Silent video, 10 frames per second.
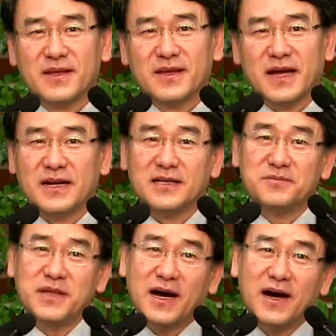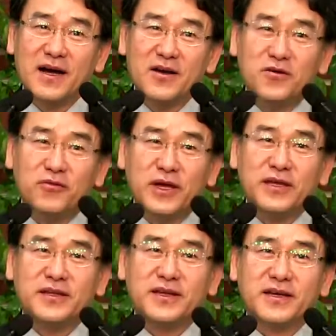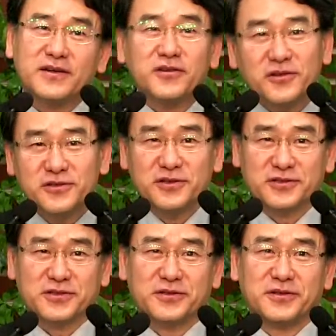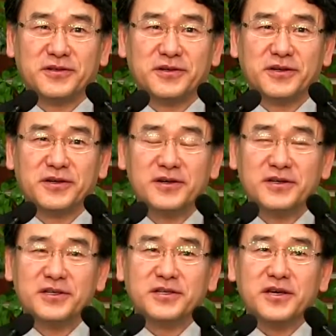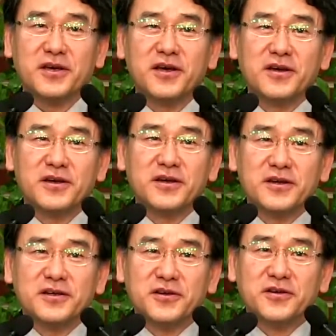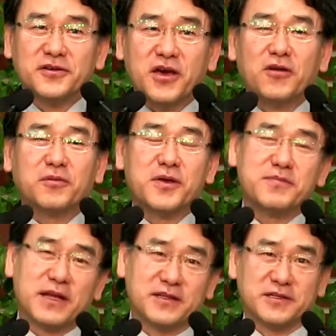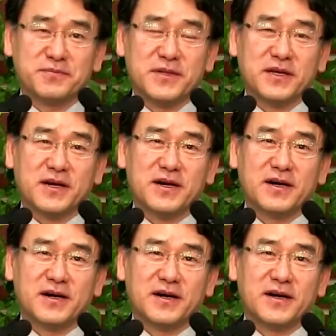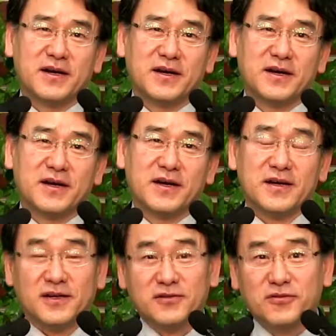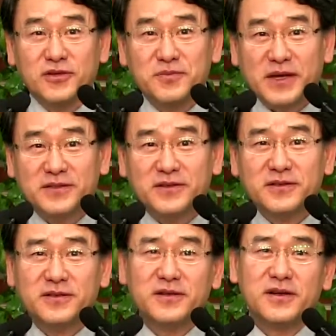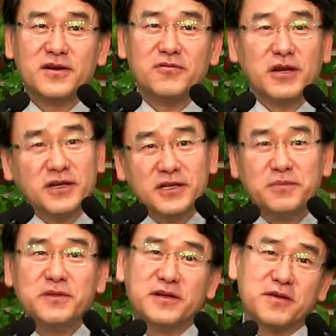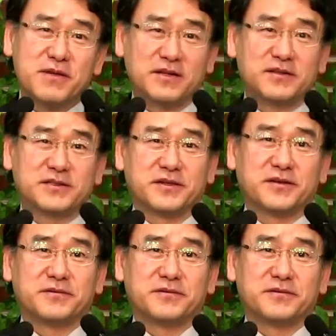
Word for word: 하나님, 나 왜 이래 끌어들여서 이렇게 괴롭게 만드십니까? 그리고 우리 백성들 왜 이렇게 힘들게 만드세요?